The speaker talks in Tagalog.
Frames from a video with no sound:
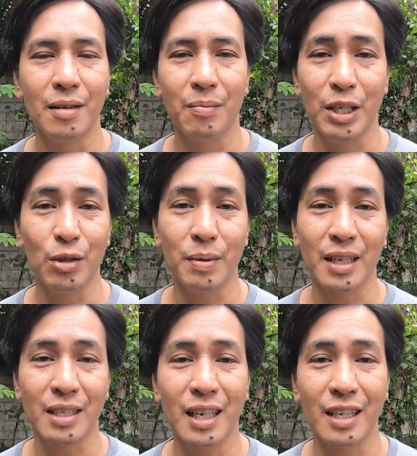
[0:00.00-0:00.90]
Uh, medyo
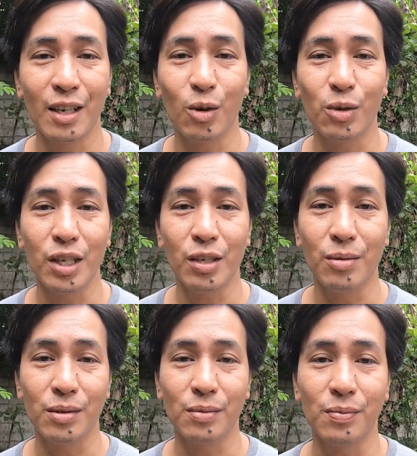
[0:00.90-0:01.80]
mataas lang ng konti
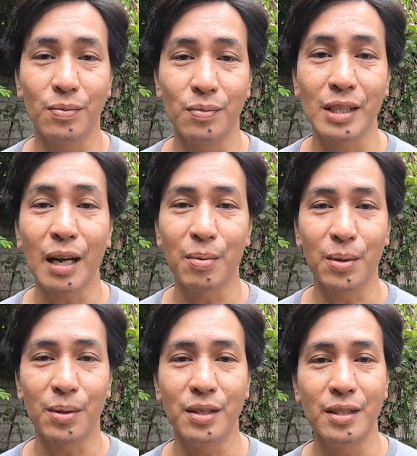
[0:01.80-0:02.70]
yung sa
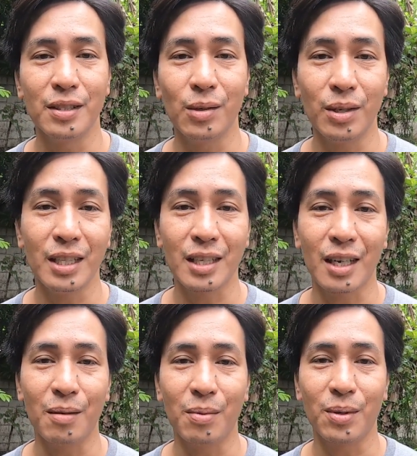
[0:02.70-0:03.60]
abroad, yung kita
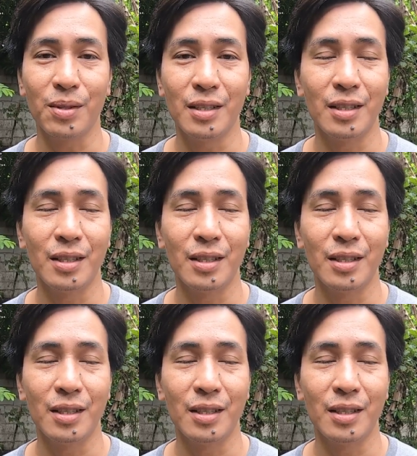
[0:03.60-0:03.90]
sa abroad.